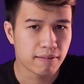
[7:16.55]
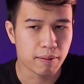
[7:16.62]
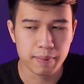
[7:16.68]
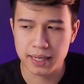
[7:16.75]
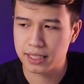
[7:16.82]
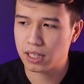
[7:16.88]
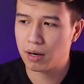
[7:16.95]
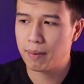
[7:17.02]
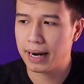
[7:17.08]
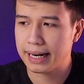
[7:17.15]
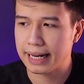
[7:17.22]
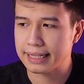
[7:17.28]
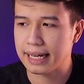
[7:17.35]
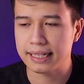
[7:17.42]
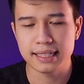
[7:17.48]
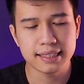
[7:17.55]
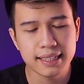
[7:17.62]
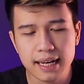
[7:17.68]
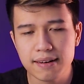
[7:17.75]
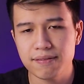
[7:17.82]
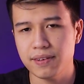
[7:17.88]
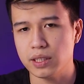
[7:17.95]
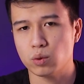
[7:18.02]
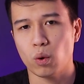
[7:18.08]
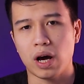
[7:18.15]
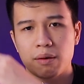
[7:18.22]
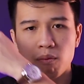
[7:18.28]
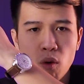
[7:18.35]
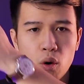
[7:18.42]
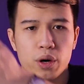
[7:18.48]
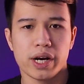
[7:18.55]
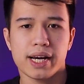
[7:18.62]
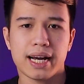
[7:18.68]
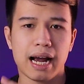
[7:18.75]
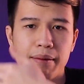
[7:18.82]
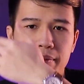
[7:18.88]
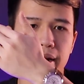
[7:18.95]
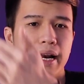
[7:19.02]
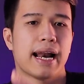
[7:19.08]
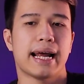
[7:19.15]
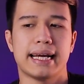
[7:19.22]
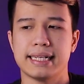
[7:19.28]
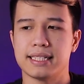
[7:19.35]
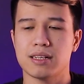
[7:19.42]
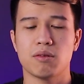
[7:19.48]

và mình sẽ có bài đánh giá chi tiết về toàn bộ những camera này